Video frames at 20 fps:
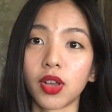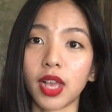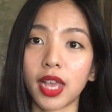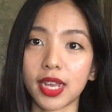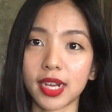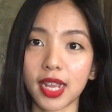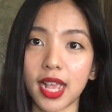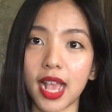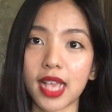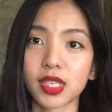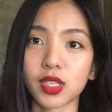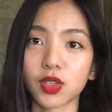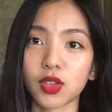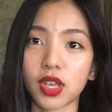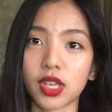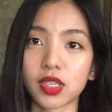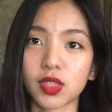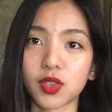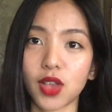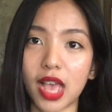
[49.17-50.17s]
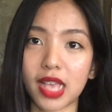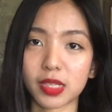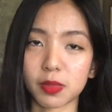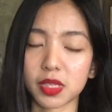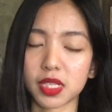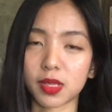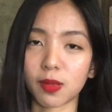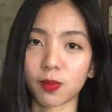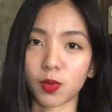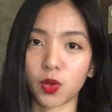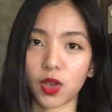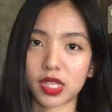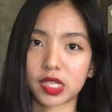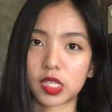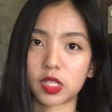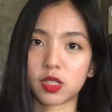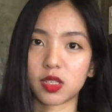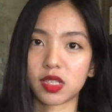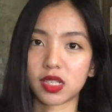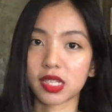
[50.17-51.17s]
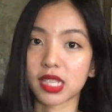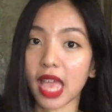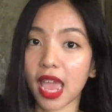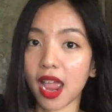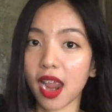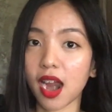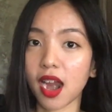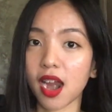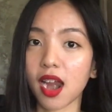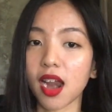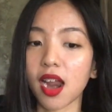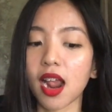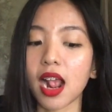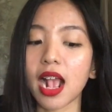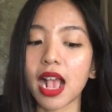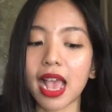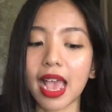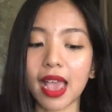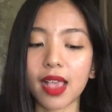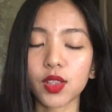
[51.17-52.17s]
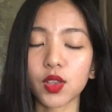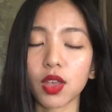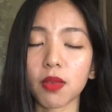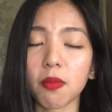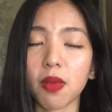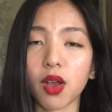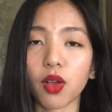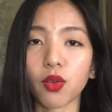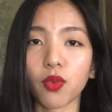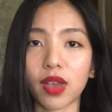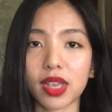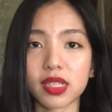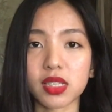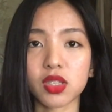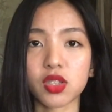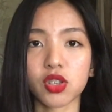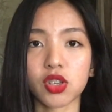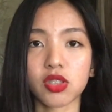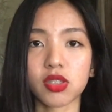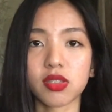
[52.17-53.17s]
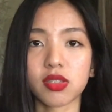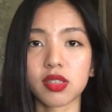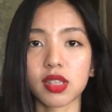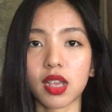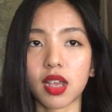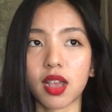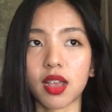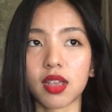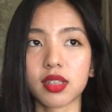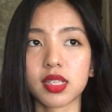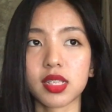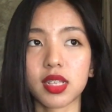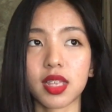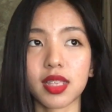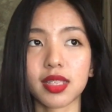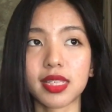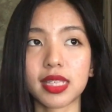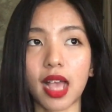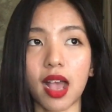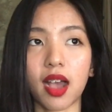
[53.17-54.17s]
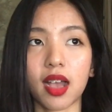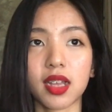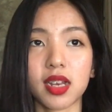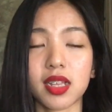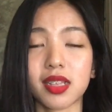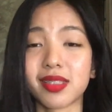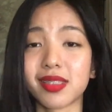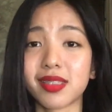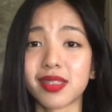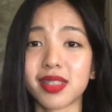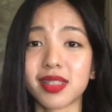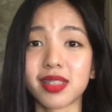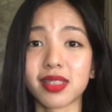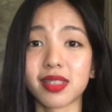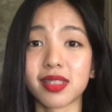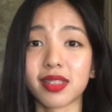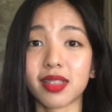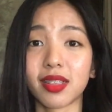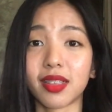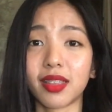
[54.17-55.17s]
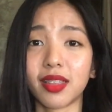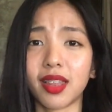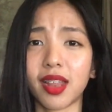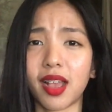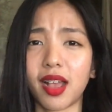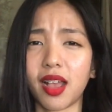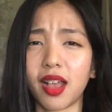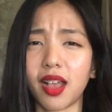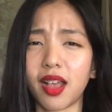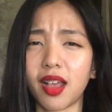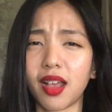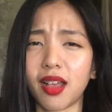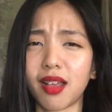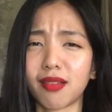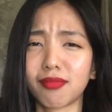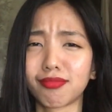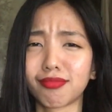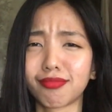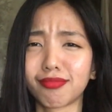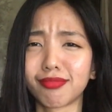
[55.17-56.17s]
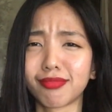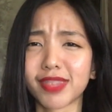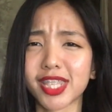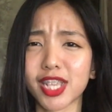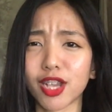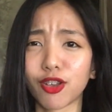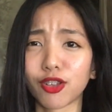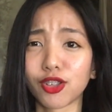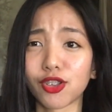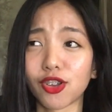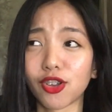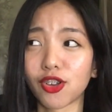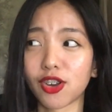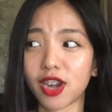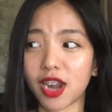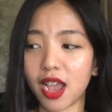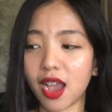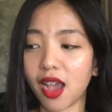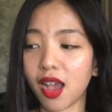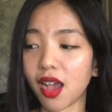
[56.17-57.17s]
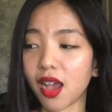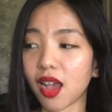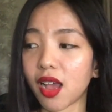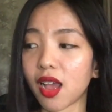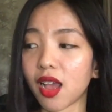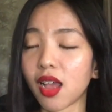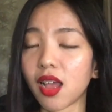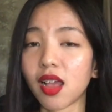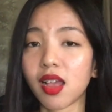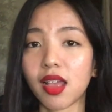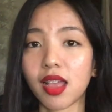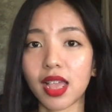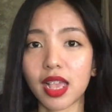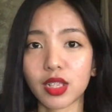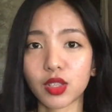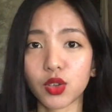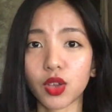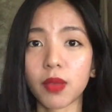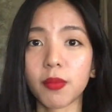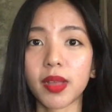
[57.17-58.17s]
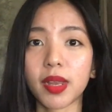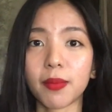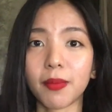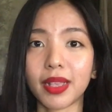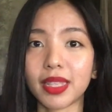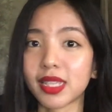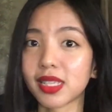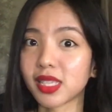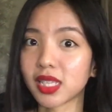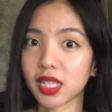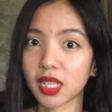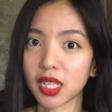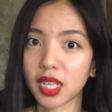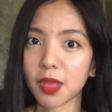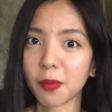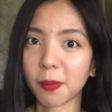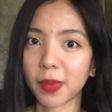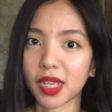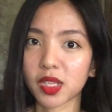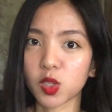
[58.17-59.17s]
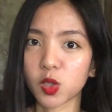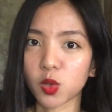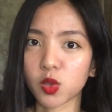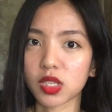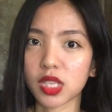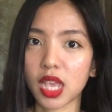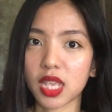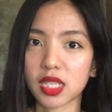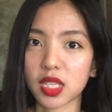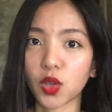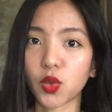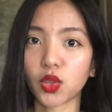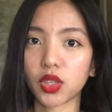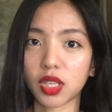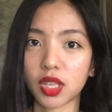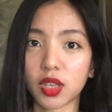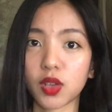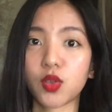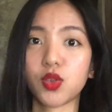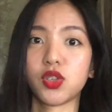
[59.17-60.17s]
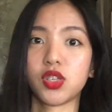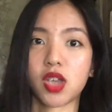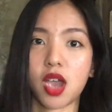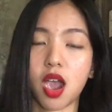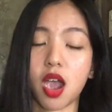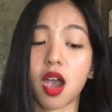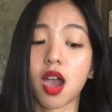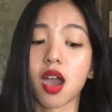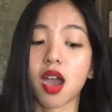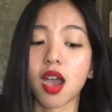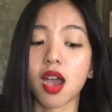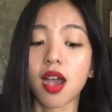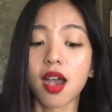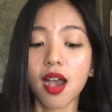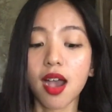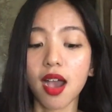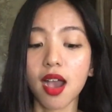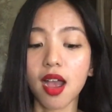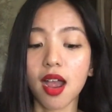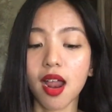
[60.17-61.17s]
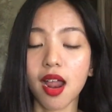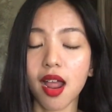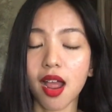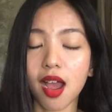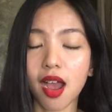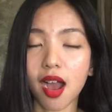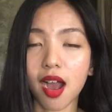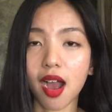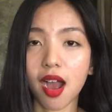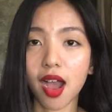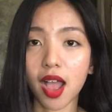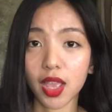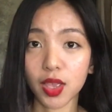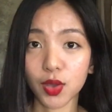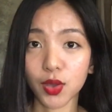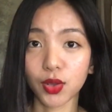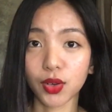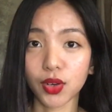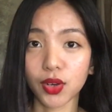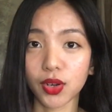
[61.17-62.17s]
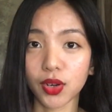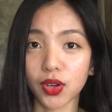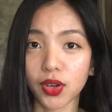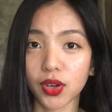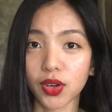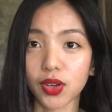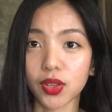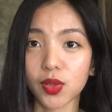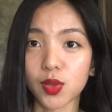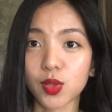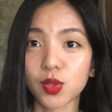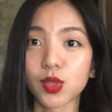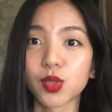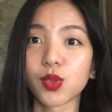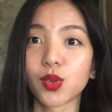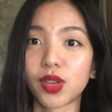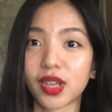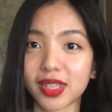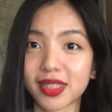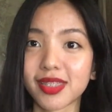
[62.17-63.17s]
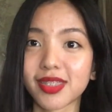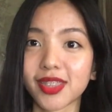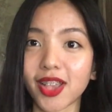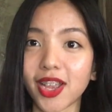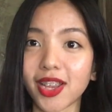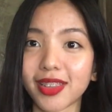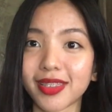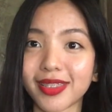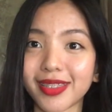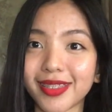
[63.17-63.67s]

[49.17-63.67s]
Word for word: And I asked guys to ask me some questions there. And yung ibang questions na sinend sa akin is na, na sagot ko na. And yung iba naman is hindi pa. So, sasagutin ko siya ngayon. So, let's start.